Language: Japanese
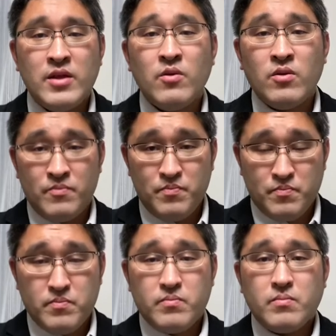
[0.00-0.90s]
えっ、ー、と、
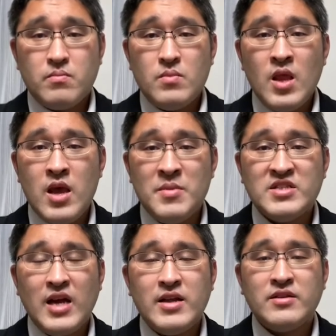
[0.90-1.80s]
え
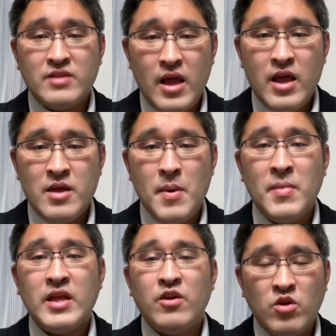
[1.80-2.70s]
短いですね、今
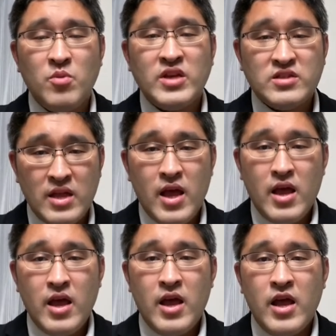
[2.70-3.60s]
までよりもですね、
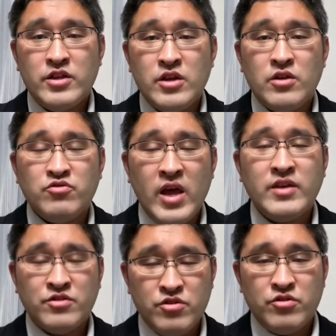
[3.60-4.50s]
え受け
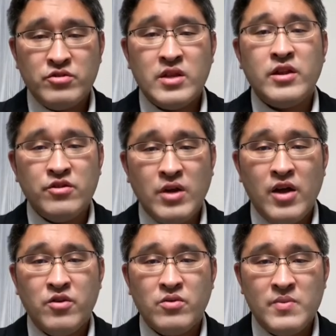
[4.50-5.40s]
やすくなっている
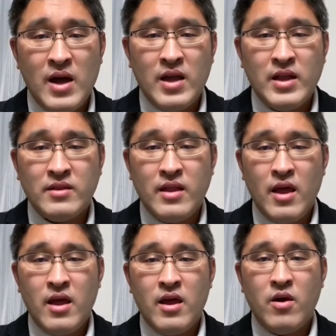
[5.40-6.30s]
環境にはなっ
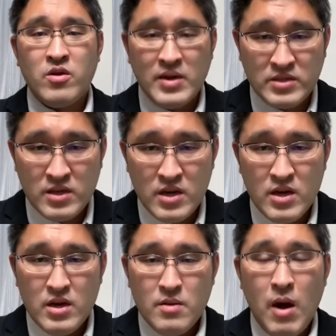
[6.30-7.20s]
て、おります。
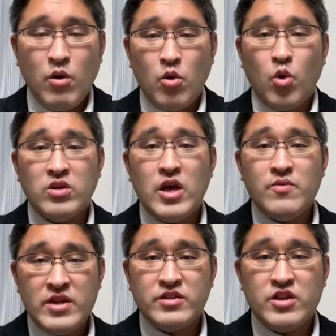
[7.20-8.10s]
まあ、この
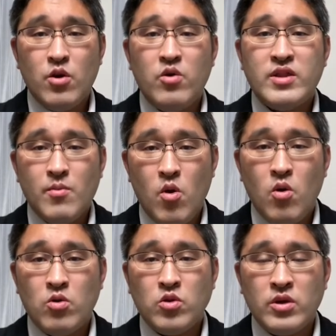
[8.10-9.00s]
コロナウイルスにおいて
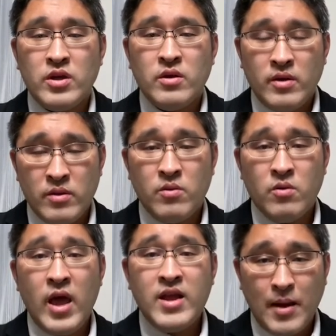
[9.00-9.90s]
も、とえあ
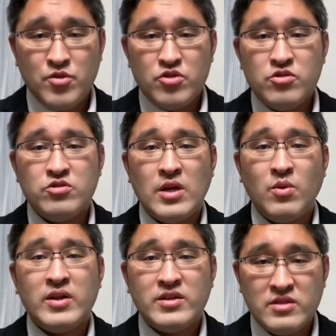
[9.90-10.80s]
の変化部だ
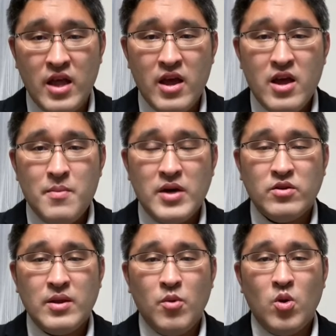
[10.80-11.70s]
とかですね、まあ、
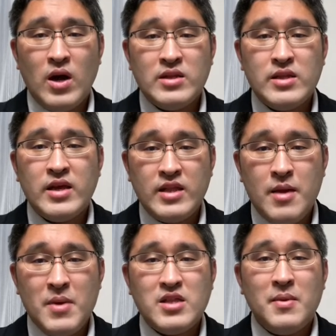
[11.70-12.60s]
そういったものが出てき
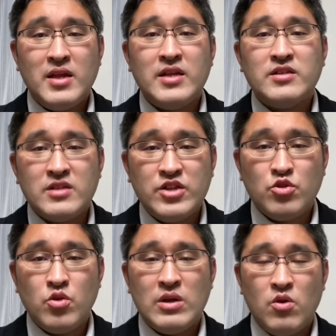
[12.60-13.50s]
て、まだまだですね、
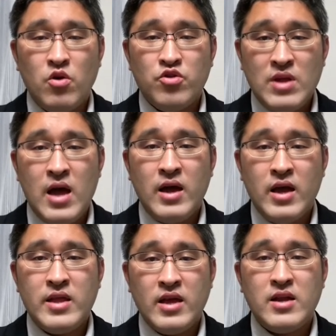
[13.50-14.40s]
ちょっとあの、油
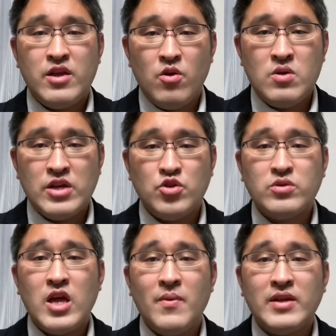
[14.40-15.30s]
断できないような
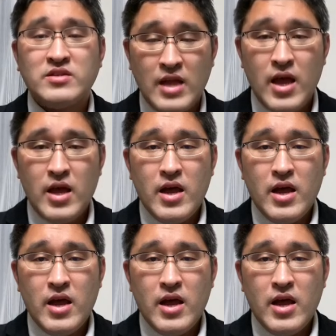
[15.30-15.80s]
状態はですね、